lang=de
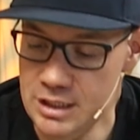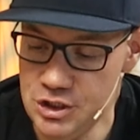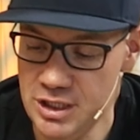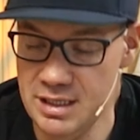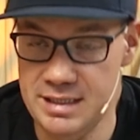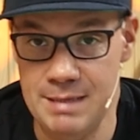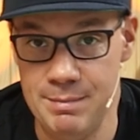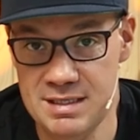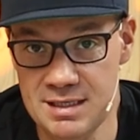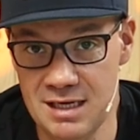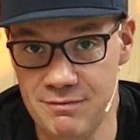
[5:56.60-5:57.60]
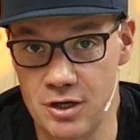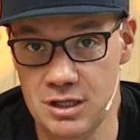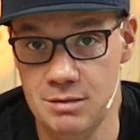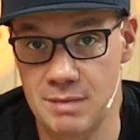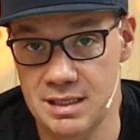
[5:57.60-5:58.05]
ist hier eine Idee besser
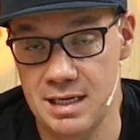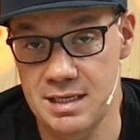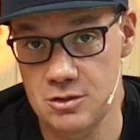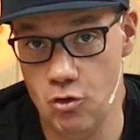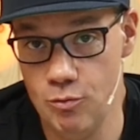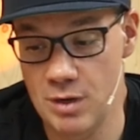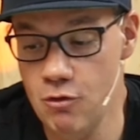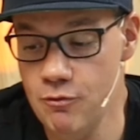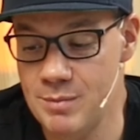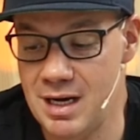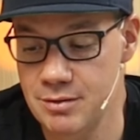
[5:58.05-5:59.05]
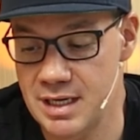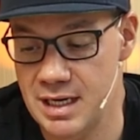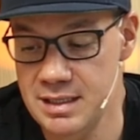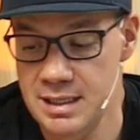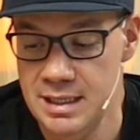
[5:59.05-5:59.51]
geworden. Man kann es oben aufmachen und
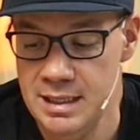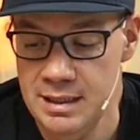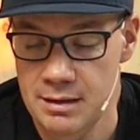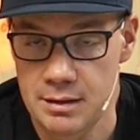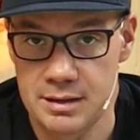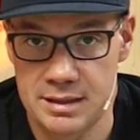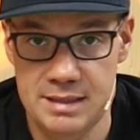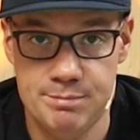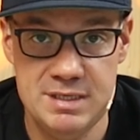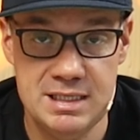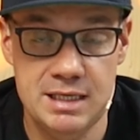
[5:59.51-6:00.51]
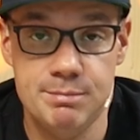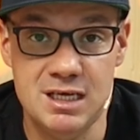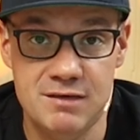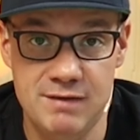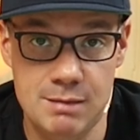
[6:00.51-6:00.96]
kann den ein bisschen
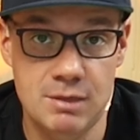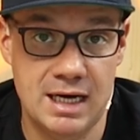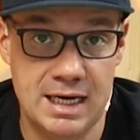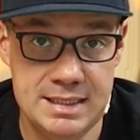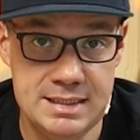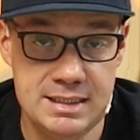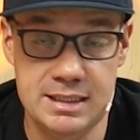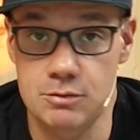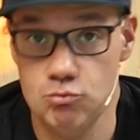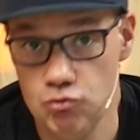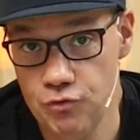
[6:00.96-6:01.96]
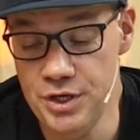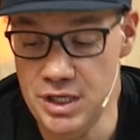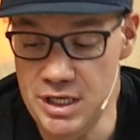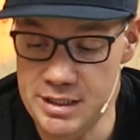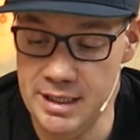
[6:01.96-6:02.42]
bequemer anziehen.
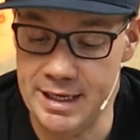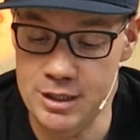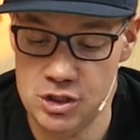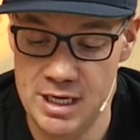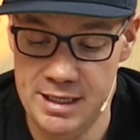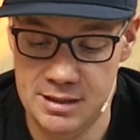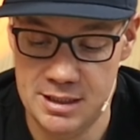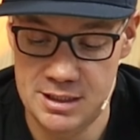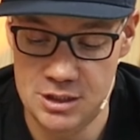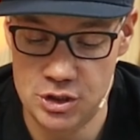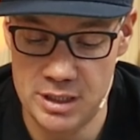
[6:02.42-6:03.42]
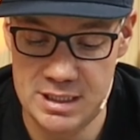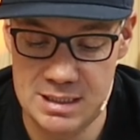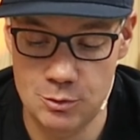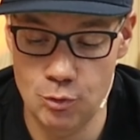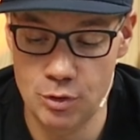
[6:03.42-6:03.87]
Finde ich nicht ganz schlecht. Das ist an
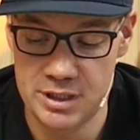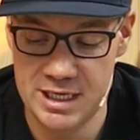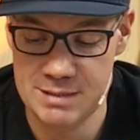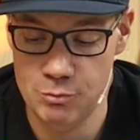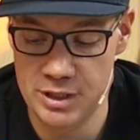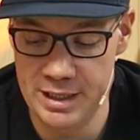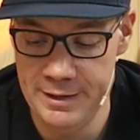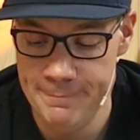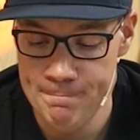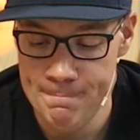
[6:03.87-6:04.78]
diesem Gore-Tex-Modell,